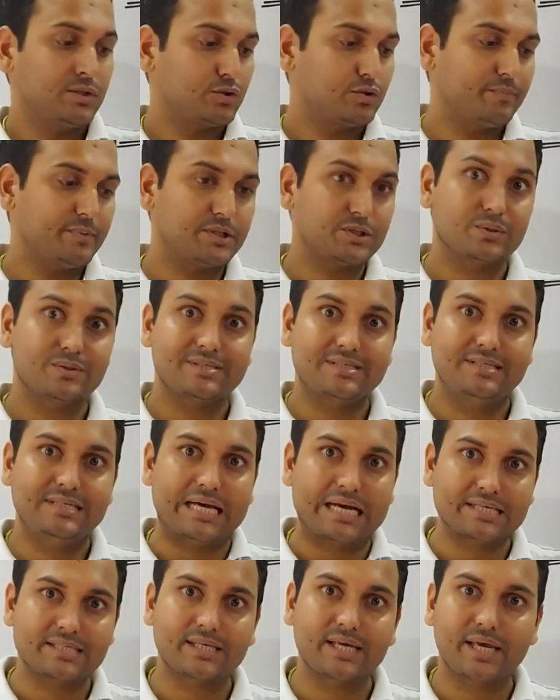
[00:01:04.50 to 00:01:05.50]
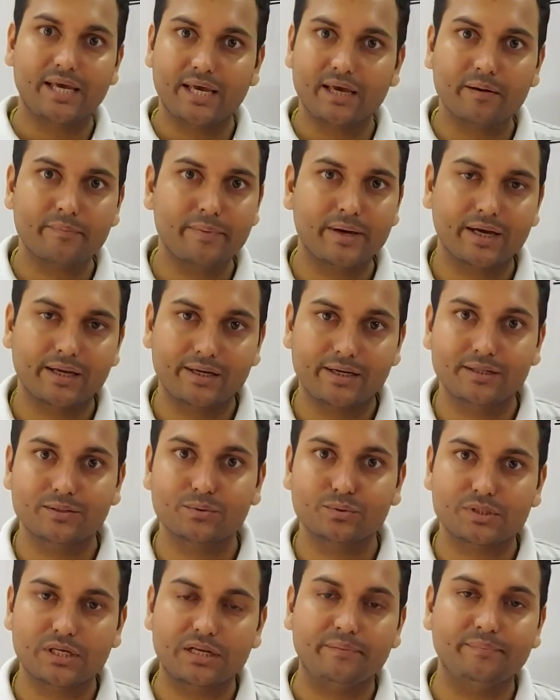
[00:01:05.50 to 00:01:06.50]
तो बच्चों जैसे एक मैग्नेट
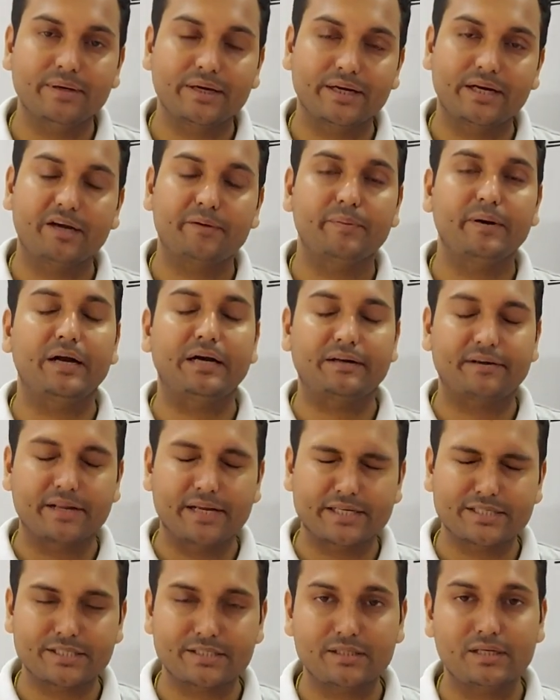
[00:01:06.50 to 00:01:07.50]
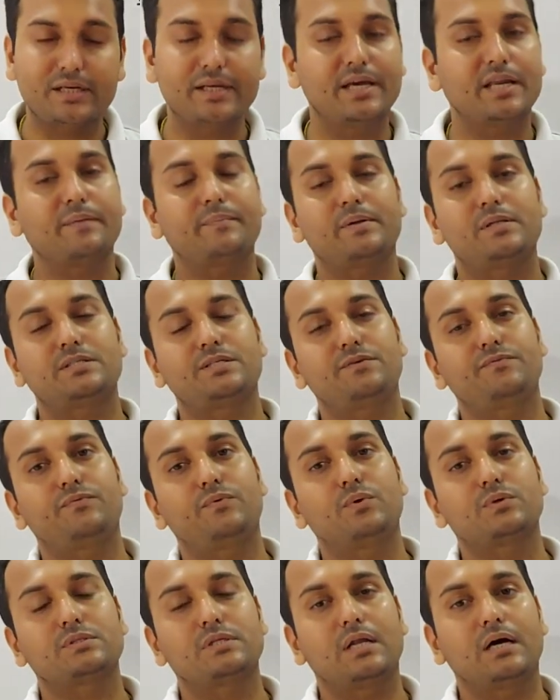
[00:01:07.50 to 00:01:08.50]
दूसरे मैग्नेट पर अट्रैक्शनल या रिपल्सिव
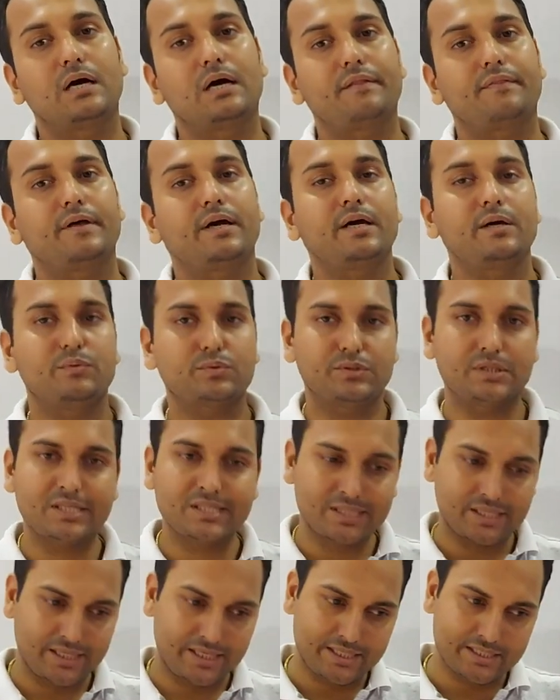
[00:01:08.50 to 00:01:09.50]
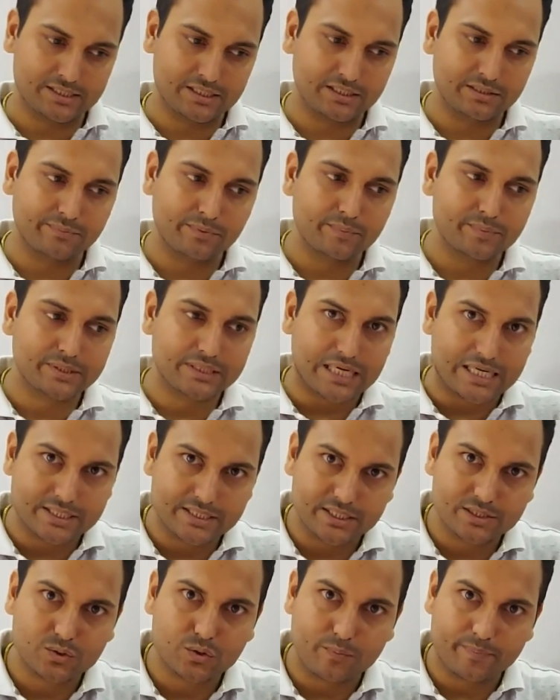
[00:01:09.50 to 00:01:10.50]
फोर्स लगाता है उसी तरीके से जब हम
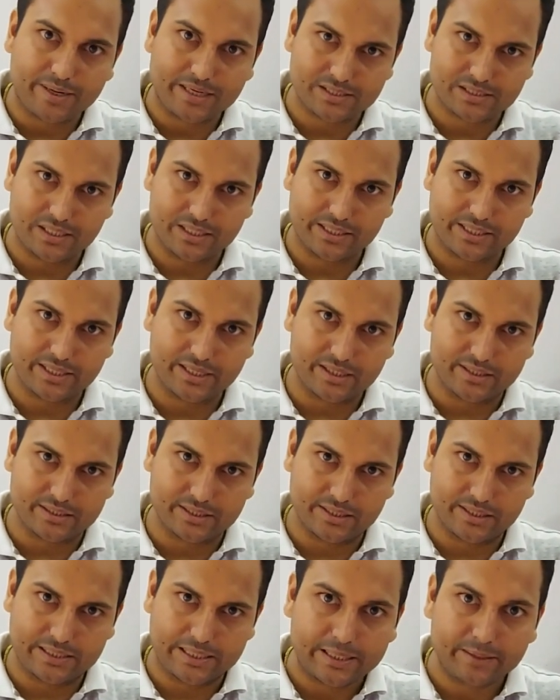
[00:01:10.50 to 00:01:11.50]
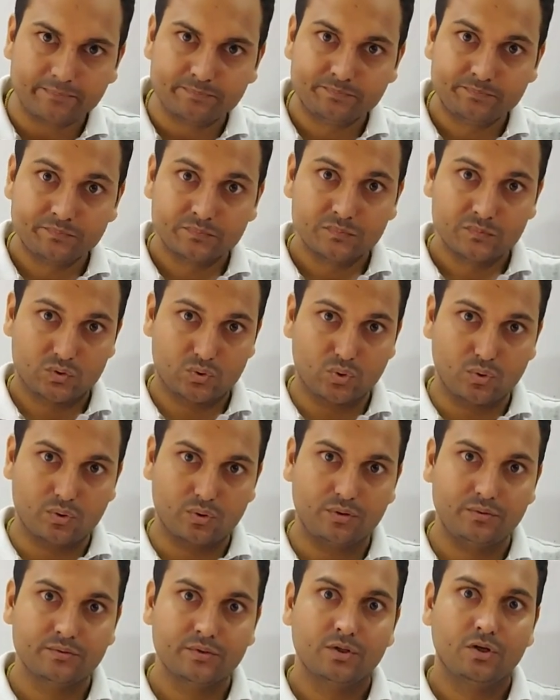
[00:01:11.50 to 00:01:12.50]
चार्जेस को पास लेके आते हैं तो
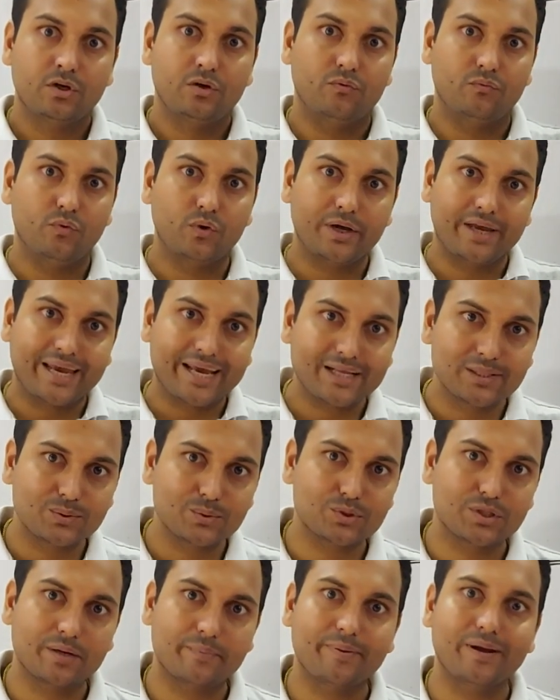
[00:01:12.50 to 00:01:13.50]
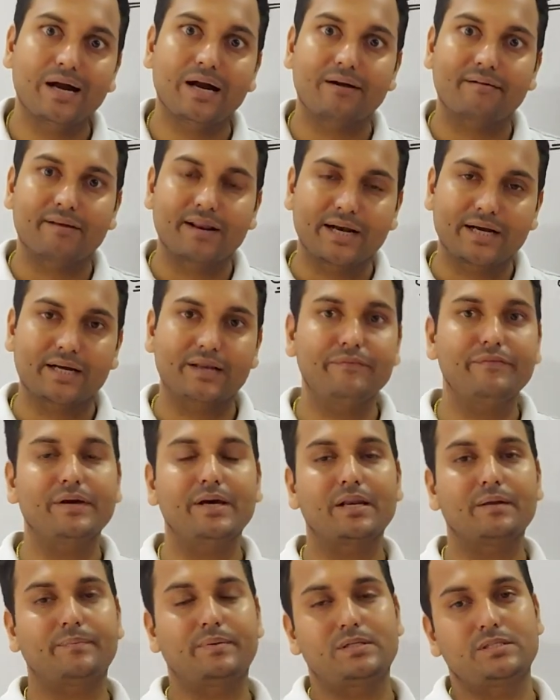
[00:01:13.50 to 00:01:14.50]
वो एक दूसरे पे अट्रैक्टिव
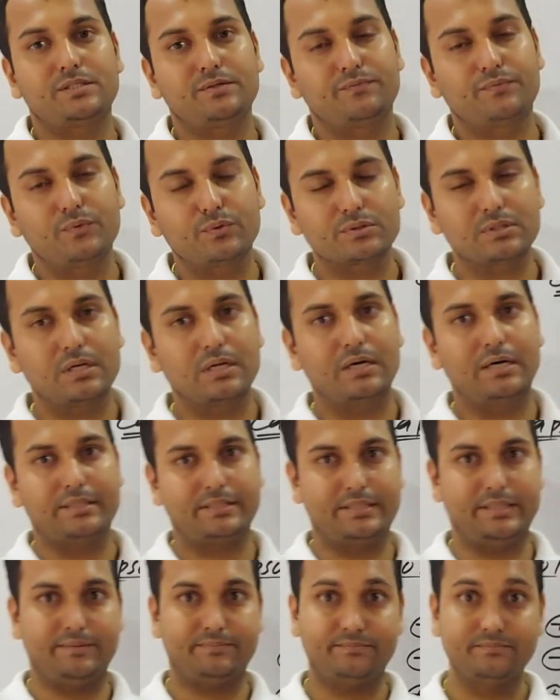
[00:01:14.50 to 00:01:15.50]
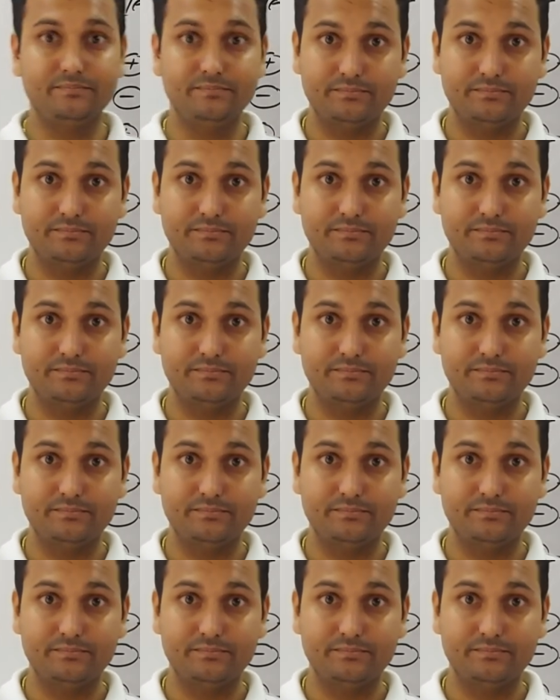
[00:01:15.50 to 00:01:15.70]
या रिपल्सिव फोर्स लगाते हैं